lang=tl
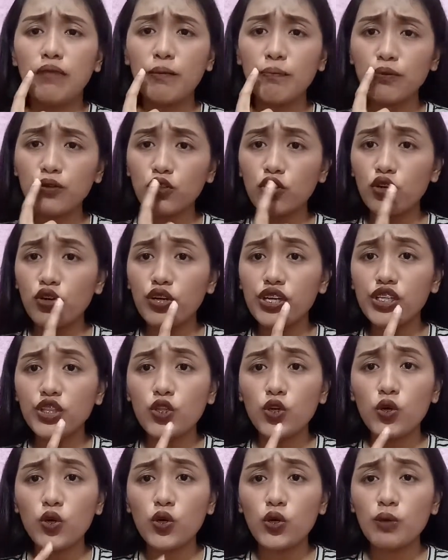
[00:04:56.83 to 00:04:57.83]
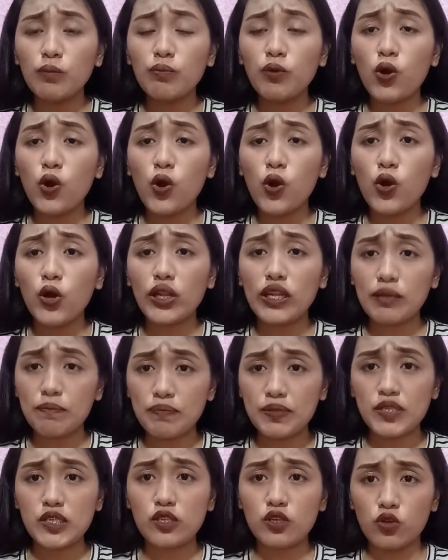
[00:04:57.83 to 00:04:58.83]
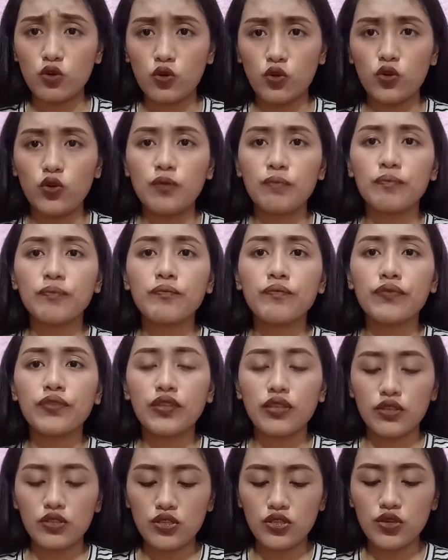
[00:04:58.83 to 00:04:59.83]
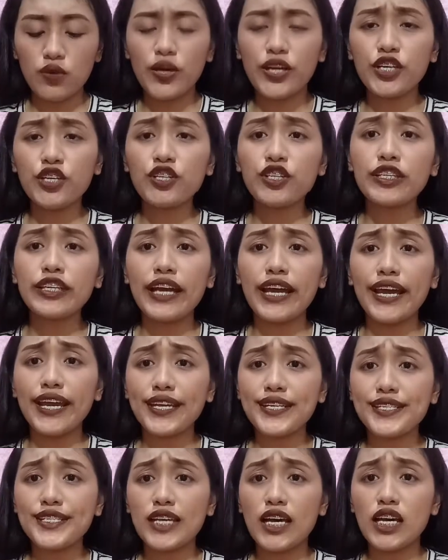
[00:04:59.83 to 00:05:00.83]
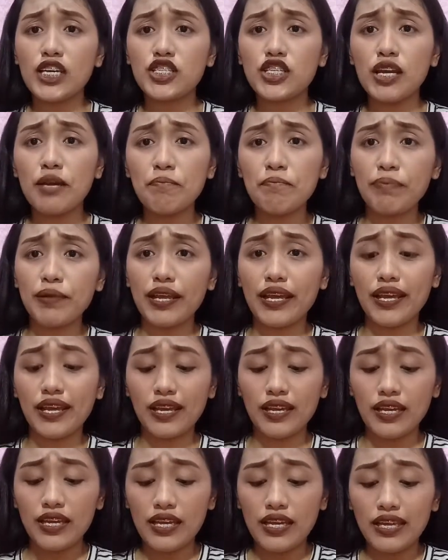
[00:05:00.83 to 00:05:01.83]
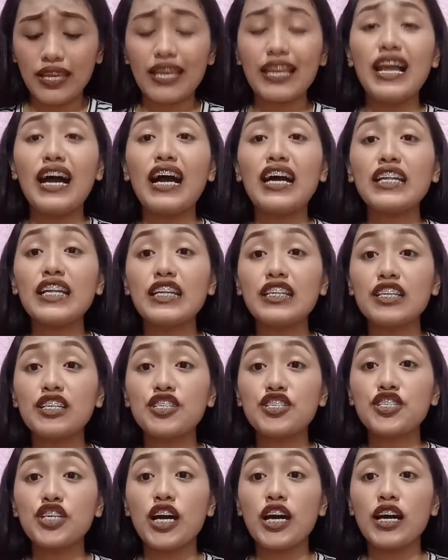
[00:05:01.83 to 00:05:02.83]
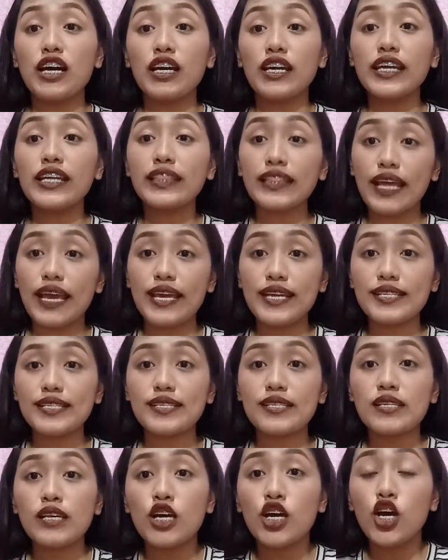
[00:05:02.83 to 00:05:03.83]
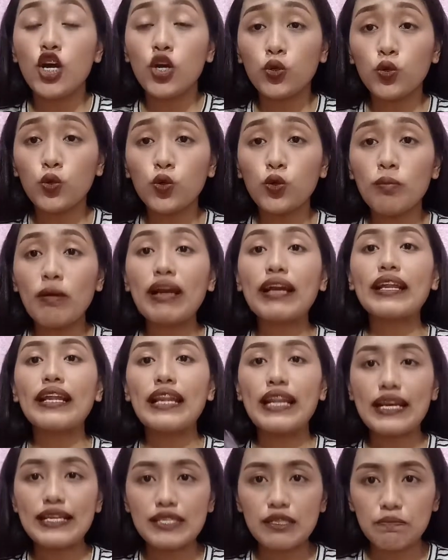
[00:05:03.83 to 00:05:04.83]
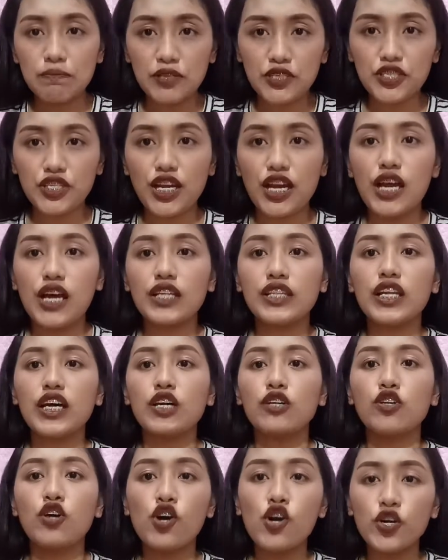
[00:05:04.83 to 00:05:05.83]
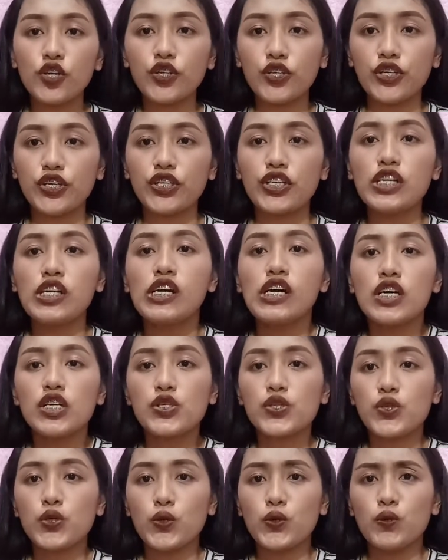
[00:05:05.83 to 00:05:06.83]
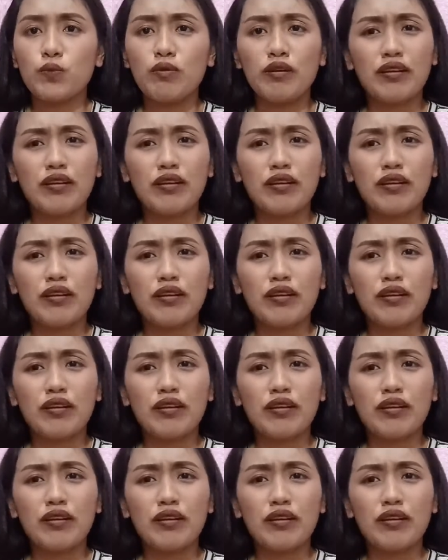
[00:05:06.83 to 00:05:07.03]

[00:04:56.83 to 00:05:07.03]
mapuno itong buong lips ko. So, ayun guys, uh, syempre, kailangan natin siyang itest kung maglalas ba siya ng longer. So,